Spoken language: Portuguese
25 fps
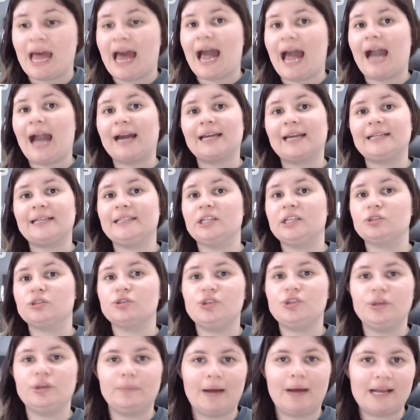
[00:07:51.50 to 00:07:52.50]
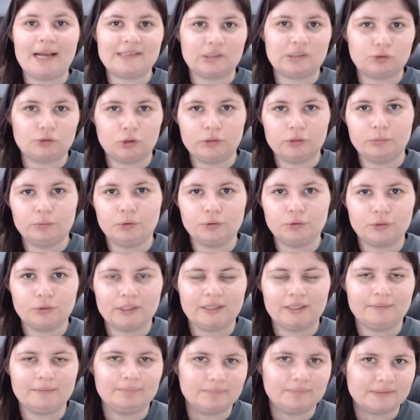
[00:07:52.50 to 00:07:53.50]
Agradeço demais a todo mundo
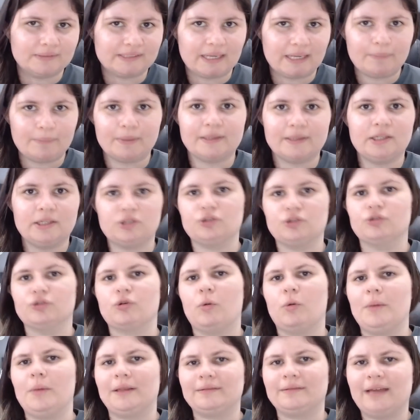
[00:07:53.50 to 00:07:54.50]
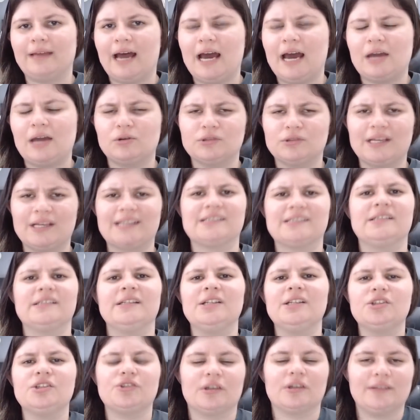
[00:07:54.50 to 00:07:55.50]
que sempre deixa os comentários,
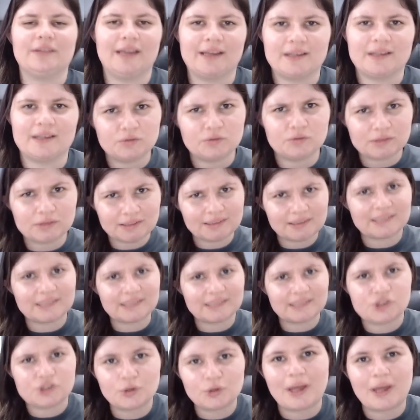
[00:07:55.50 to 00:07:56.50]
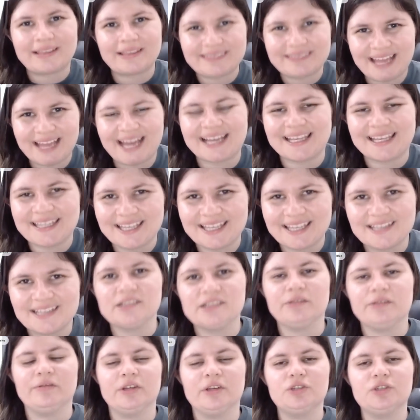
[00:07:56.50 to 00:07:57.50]
assiste até aqui. Se você está assistindo até aqui
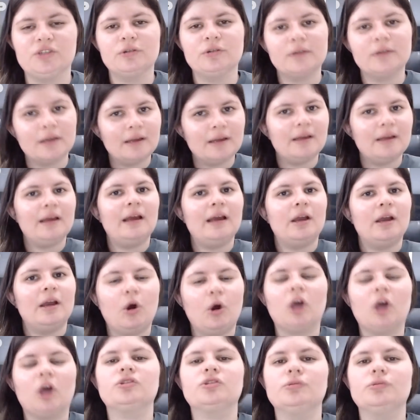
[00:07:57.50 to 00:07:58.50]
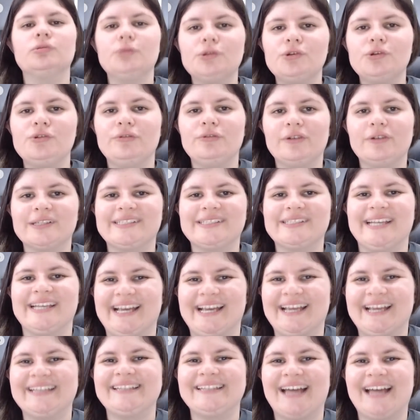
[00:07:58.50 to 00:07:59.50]
esse vídeo, Gosto muito de
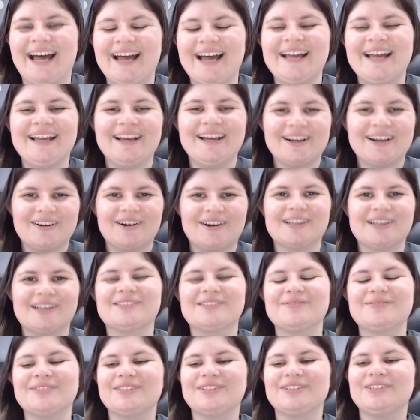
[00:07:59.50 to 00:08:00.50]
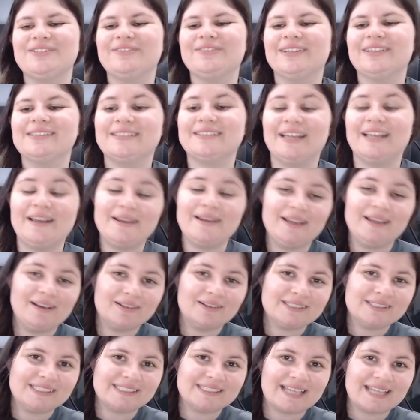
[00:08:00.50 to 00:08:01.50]
você, tá? Gosto muito de você. E
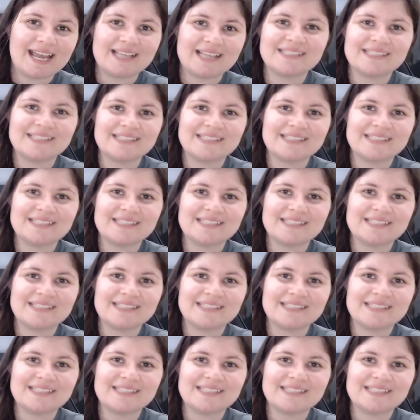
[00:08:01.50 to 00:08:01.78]
não se esquece